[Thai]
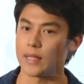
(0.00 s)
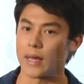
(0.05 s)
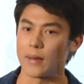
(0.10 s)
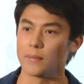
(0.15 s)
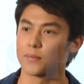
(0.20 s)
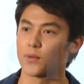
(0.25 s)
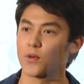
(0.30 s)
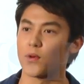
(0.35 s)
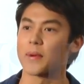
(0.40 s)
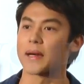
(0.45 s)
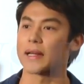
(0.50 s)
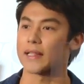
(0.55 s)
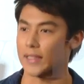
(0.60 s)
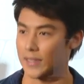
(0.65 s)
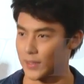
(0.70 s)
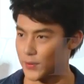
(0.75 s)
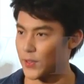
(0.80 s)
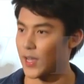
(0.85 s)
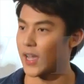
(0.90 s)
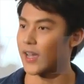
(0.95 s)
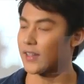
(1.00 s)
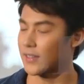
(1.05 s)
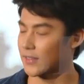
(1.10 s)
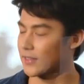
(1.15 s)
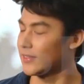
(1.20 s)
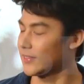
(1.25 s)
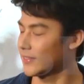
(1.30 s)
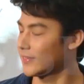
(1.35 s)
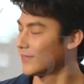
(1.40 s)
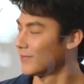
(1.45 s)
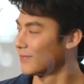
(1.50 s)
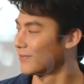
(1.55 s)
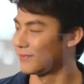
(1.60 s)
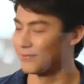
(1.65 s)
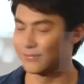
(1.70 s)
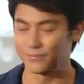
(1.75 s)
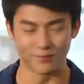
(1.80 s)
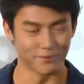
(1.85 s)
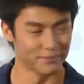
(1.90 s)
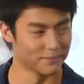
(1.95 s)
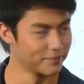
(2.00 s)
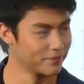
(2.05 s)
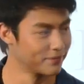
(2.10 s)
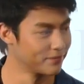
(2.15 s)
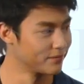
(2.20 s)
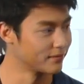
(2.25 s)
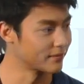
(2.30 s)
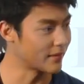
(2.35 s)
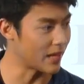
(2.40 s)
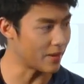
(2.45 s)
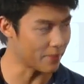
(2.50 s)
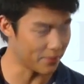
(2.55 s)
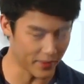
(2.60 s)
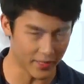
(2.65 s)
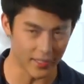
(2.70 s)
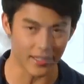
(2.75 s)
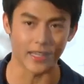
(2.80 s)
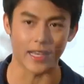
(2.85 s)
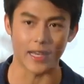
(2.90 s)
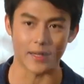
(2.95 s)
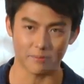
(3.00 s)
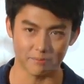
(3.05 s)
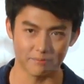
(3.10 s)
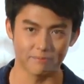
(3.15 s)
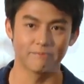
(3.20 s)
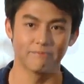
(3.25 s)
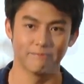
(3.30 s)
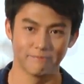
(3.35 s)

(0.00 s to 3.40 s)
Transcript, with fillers: ทำตัวปกติทุกอย่างแฮปปี้ดีครับ